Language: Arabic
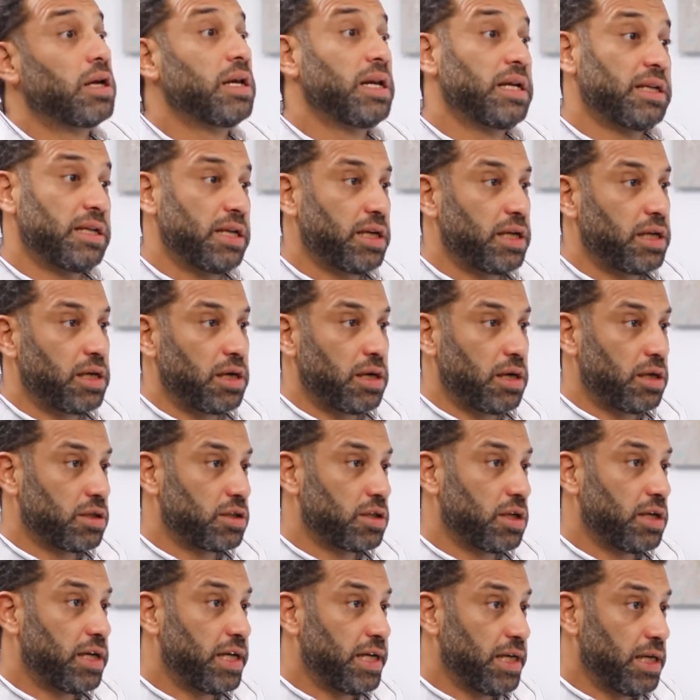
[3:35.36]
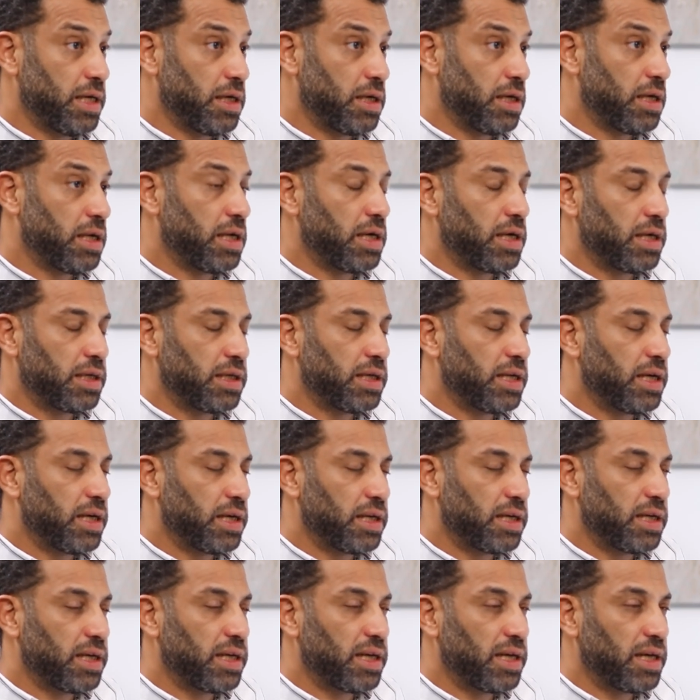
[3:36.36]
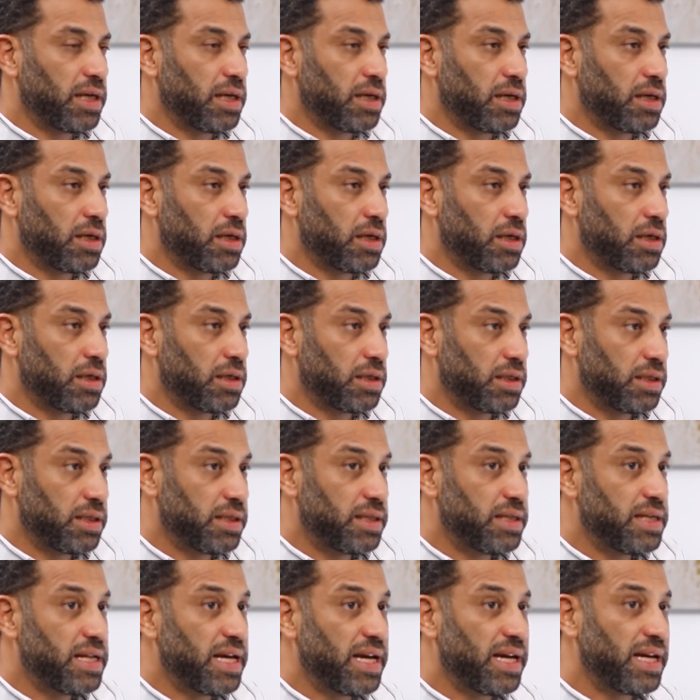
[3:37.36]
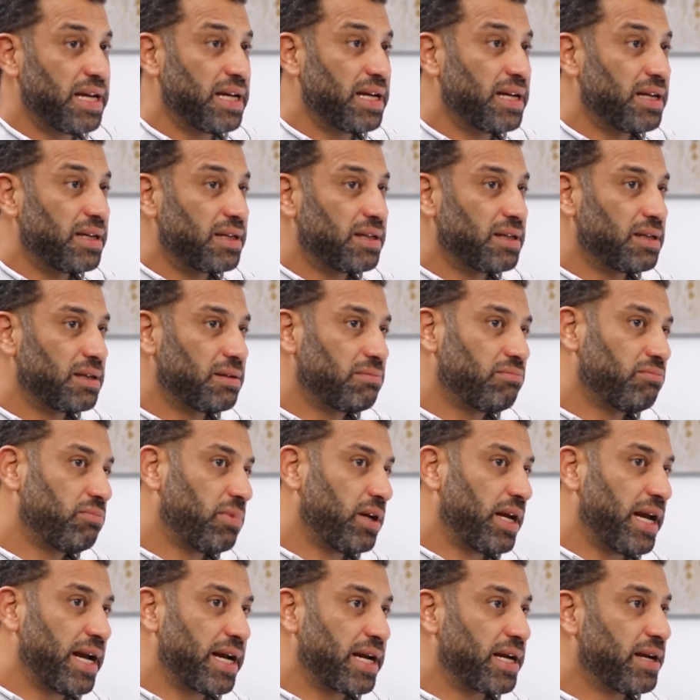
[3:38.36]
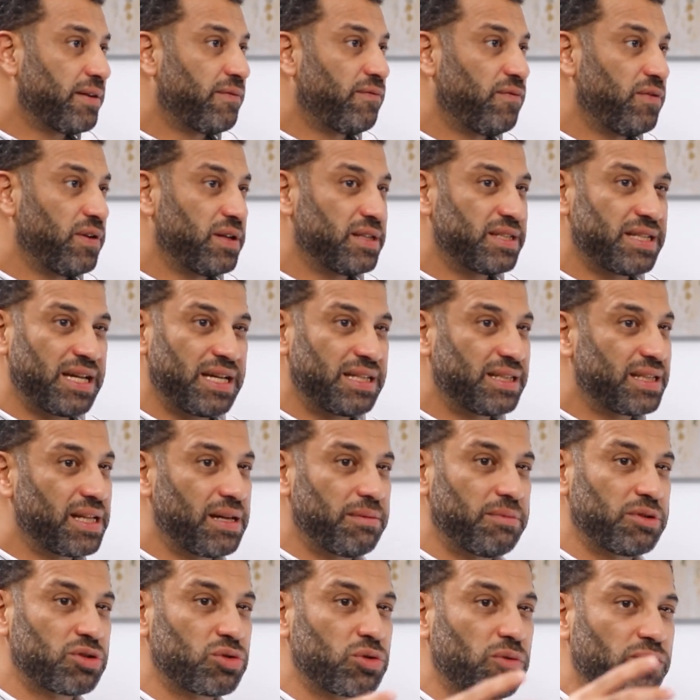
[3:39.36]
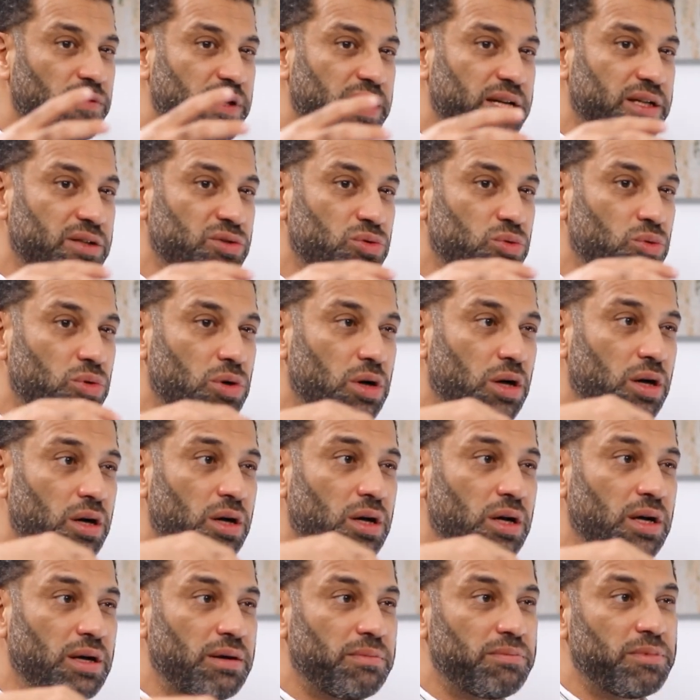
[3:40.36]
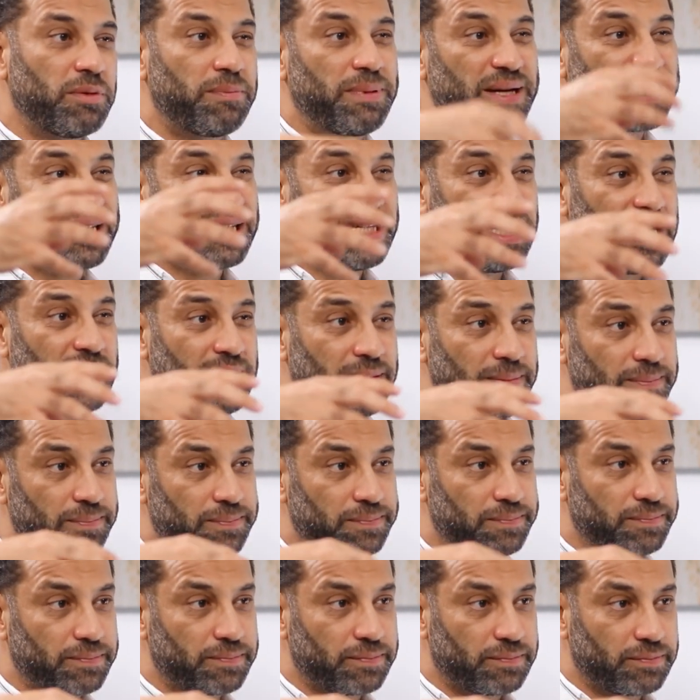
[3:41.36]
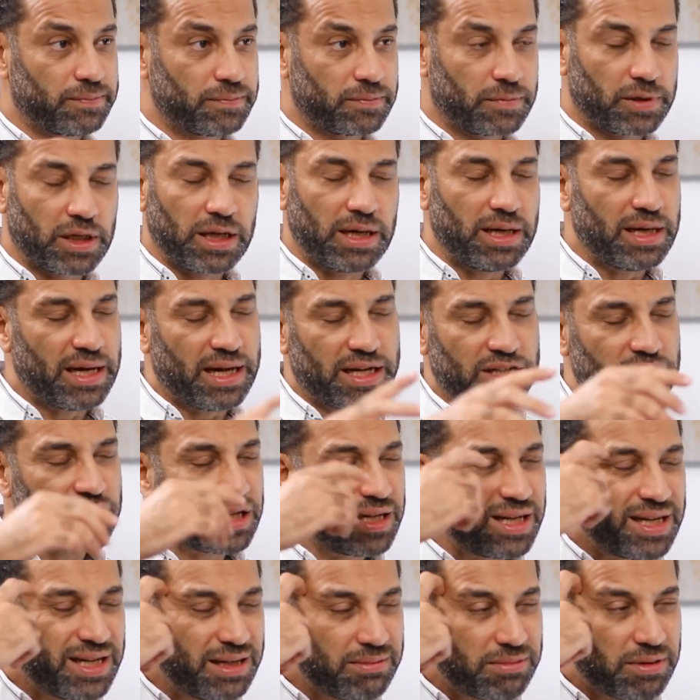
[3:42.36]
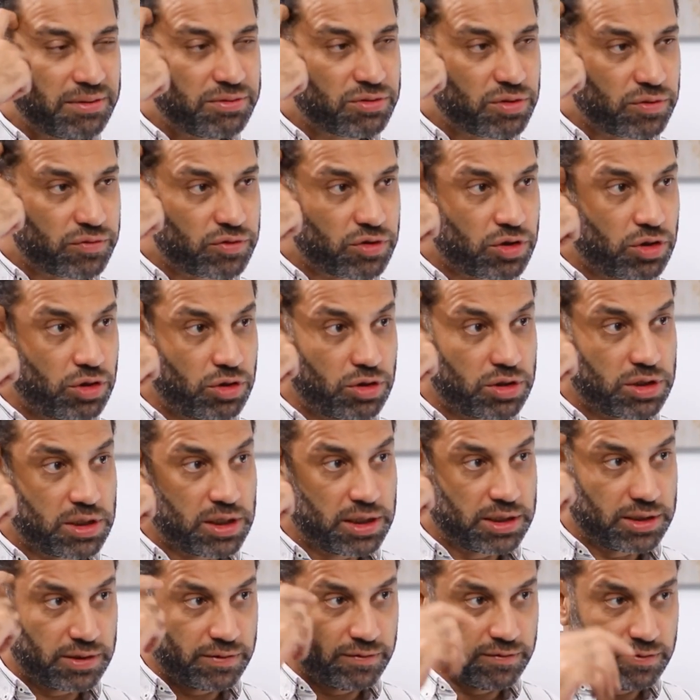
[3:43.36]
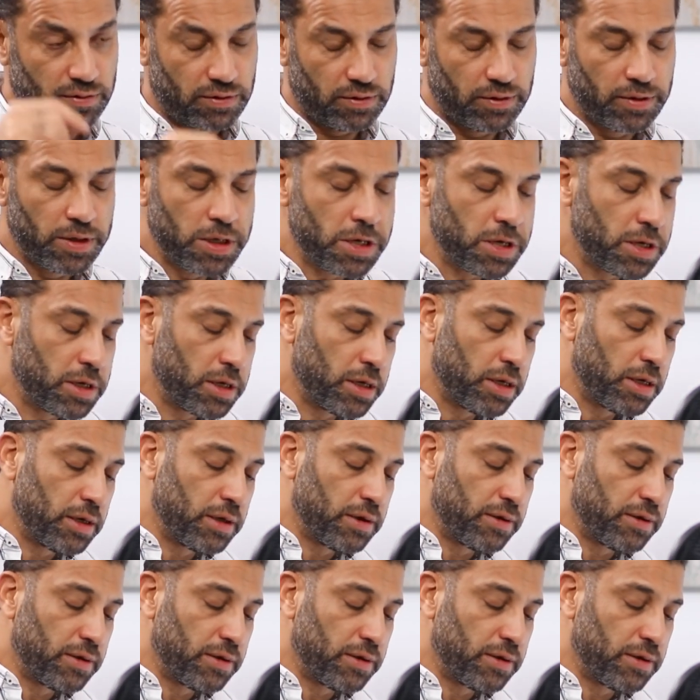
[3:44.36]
اه لا ده غير العشاء الليلي اوكي ده ده, ده, ده حاجه زي انت لما تشوف كده صوره مبكسله اوكي العشاء الليلي ما بيشوفش خالص للاسف اوكي